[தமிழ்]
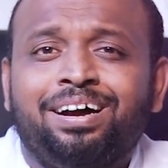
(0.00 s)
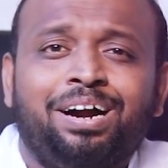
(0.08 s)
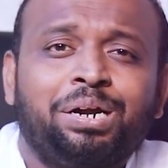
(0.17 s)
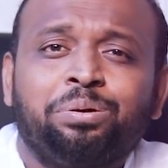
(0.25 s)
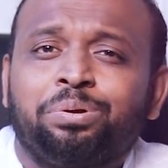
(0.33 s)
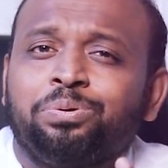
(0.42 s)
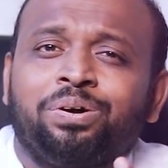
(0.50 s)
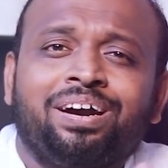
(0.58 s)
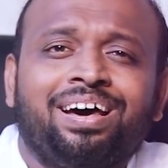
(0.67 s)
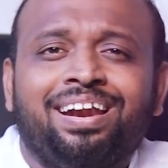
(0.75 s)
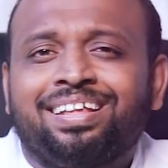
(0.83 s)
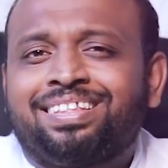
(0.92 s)
அண்டவர்
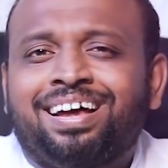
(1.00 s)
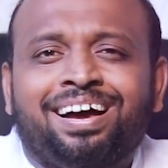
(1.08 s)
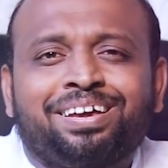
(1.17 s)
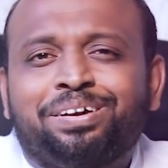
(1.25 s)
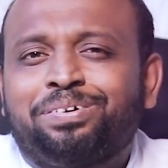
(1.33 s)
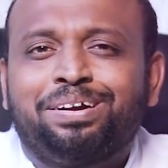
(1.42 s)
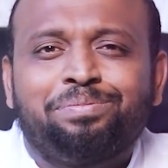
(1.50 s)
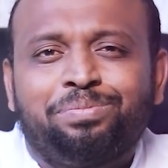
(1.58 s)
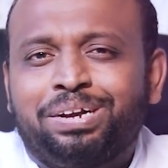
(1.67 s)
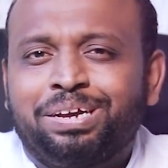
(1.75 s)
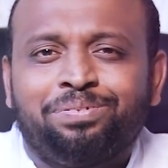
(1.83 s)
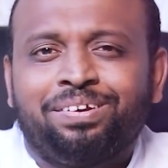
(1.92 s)
உங்களால் தாங்கிக் கொள்ள
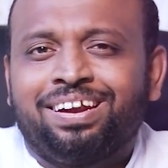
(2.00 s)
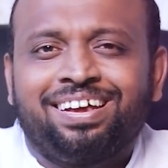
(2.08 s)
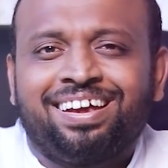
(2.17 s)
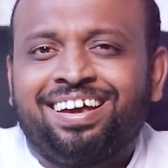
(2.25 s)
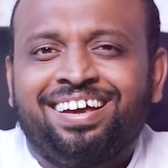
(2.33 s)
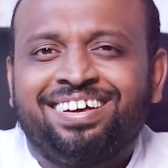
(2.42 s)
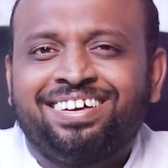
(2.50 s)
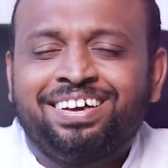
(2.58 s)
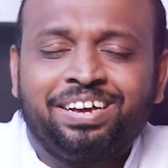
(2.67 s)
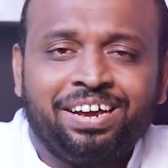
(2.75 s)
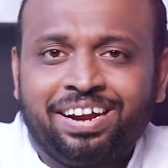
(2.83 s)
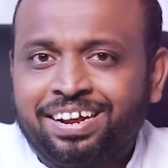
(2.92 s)
முடியவில்லையே
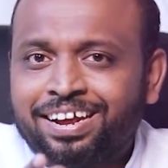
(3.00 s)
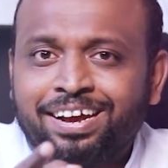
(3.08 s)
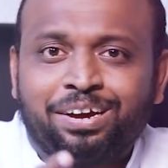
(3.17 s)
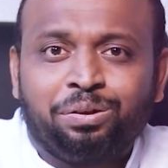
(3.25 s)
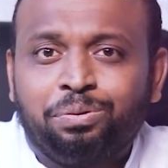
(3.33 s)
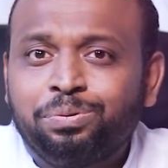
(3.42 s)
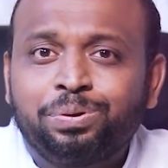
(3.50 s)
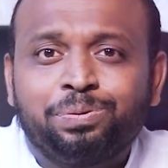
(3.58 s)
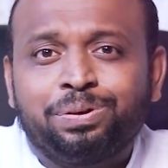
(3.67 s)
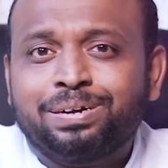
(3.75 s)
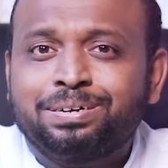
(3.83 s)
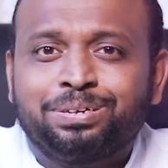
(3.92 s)
என்னை கேட்குற
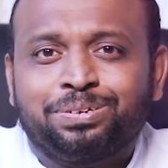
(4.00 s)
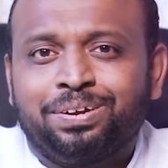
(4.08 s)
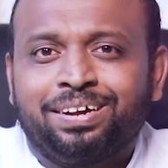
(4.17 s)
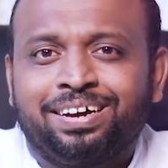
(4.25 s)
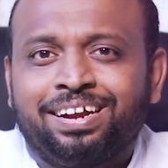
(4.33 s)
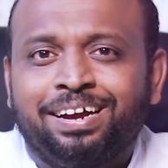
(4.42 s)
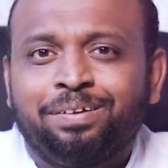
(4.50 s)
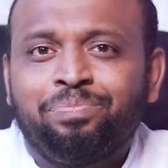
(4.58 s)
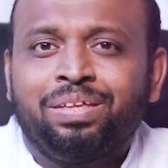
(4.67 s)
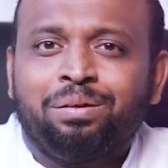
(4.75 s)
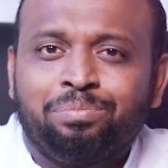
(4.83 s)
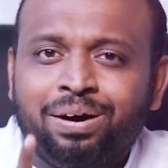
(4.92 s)
ஒவ்வொருவருக்கும் சொல்லுகிறேன்
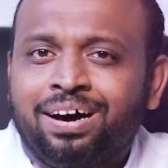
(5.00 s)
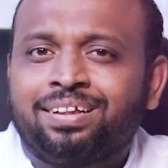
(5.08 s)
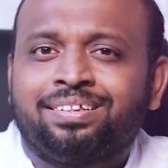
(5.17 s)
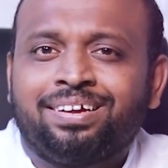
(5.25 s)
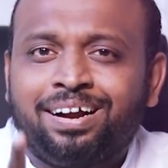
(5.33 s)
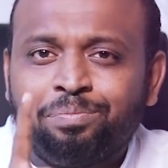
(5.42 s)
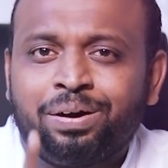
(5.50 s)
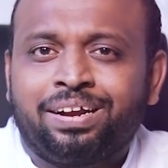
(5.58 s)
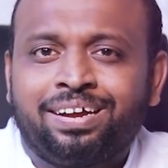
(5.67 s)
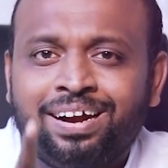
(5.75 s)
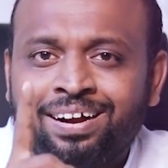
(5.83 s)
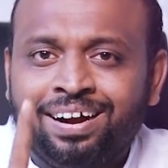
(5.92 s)
மார்த்தாள்
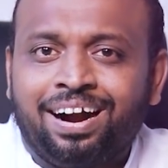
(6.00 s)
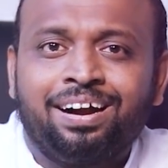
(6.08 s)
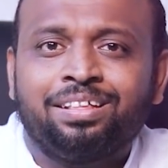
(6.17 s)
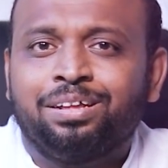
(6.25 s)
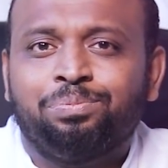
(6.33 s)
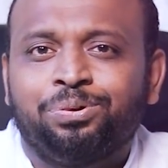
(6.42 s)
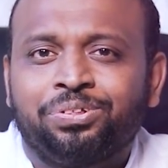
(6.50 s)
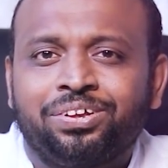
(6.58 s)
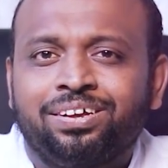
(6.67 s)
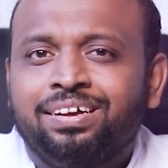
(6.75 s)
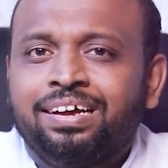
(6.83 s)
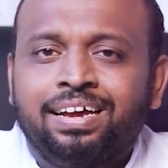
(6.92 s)
மரியாள் அழுத போது
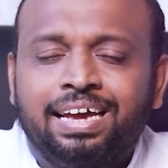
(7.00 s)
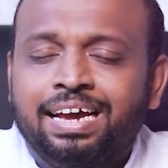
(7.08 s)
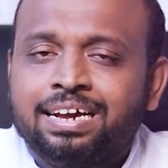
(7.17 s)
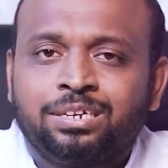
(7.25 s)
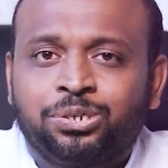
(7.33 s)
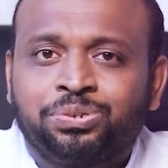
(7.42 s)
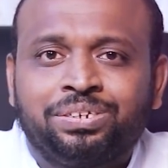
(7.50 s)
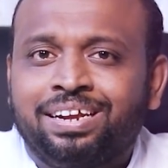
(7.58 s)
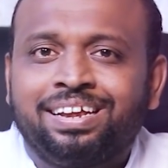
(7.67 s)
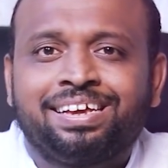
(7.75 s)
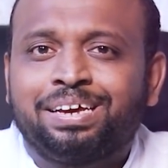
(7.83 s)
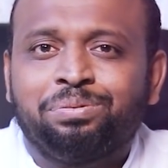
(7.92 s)
இயேசு
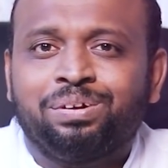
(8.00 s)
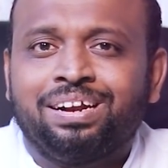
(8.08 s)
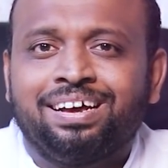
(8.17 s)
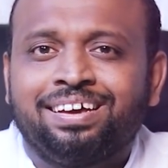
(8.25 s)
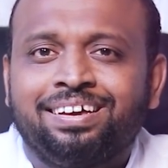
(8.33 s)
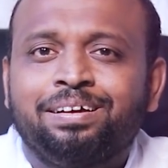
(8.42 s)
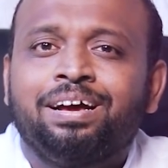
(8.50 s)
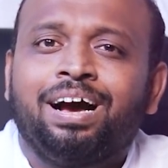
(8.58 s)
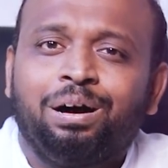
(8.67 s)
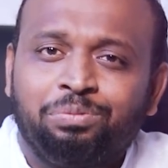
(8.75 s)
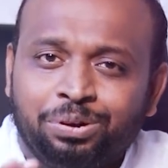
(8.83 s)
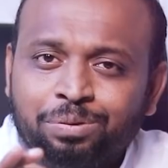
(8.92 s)
சிரிக்கவில்லை
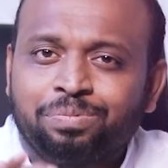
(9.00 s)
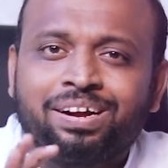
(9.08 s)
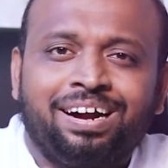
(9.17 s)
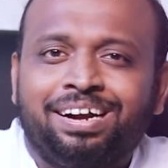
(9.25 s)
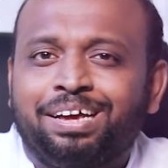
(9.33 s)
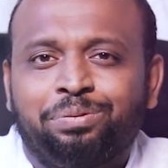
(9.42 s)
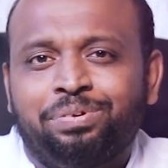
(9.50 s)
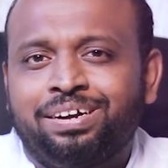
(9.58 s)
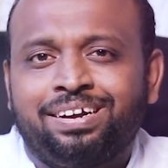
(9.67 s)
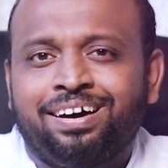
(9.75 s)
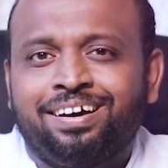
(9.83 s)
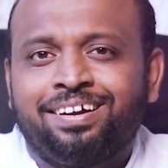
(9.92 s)
அவரும் கண்ணீர்
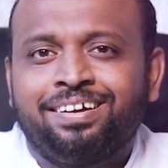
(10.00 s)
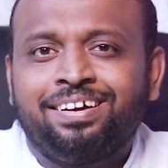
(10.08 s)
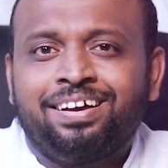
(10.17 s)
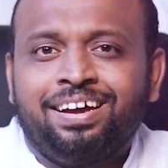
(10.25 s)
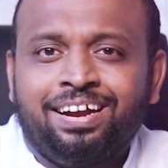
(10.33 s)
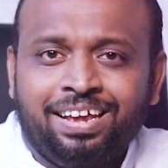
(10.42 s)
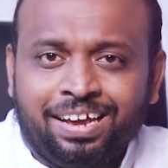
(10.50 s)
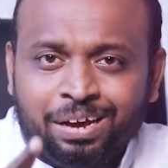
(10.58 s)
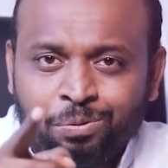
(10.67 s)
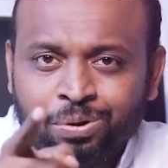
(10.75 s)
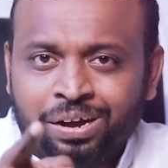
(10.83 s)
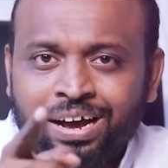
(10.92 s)
விட்டார்
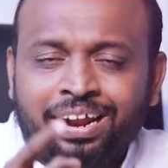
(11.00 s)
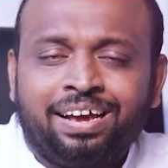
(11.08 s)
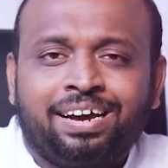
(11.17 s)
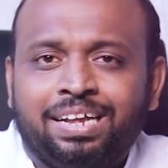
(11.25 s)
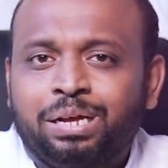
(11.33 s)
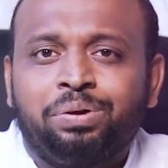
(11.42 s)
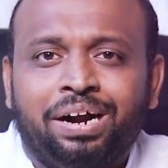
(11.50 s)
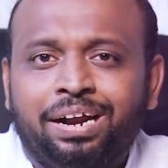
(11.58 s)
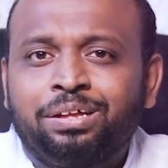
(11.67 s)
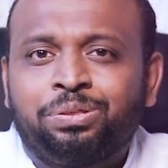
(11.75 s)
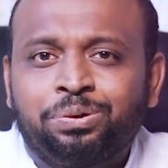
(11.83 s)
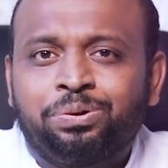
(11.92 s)
நீங்கள் உங்கள் அரைக்கதவை
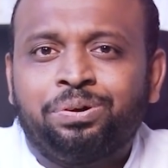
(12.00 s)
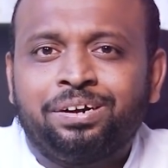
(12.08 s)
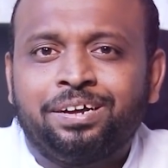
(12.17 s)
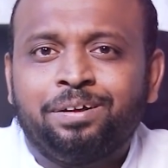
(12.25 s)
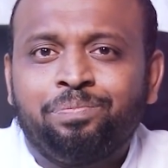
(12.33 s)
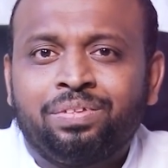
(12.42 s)
அடைத்து கொண்டு